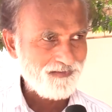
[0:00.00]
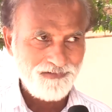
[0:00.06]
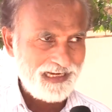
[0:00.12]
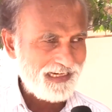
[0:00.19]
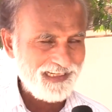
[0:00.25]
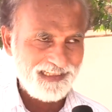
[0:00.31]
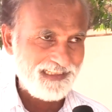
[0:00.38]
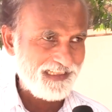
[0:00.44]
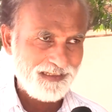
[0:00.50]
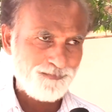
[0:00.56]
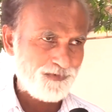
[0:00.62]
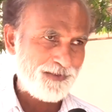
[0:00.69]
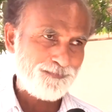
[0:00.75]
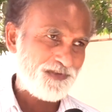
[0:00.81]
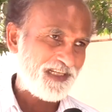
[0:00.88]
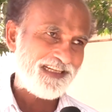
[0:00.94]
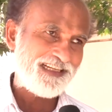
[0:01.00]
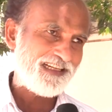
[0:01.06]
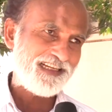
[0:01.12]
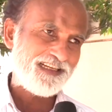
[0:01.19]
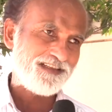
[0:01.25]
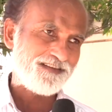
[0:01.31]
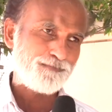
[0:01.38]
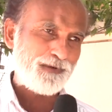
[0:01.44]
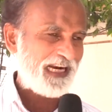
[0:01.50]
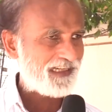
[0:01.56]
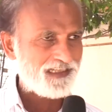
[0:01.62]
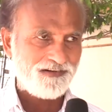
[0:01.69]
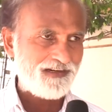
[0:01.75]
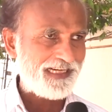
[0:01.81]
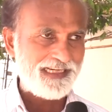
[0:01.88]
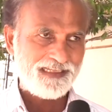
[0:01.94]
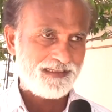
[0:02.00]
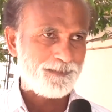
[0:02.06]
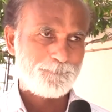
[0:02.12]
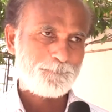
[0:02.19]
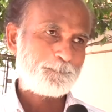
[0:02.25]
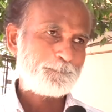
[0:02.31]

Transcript: వాళ్ళకి ఏం చెప్తలేను నేను పార్టీ వాళ్ళకి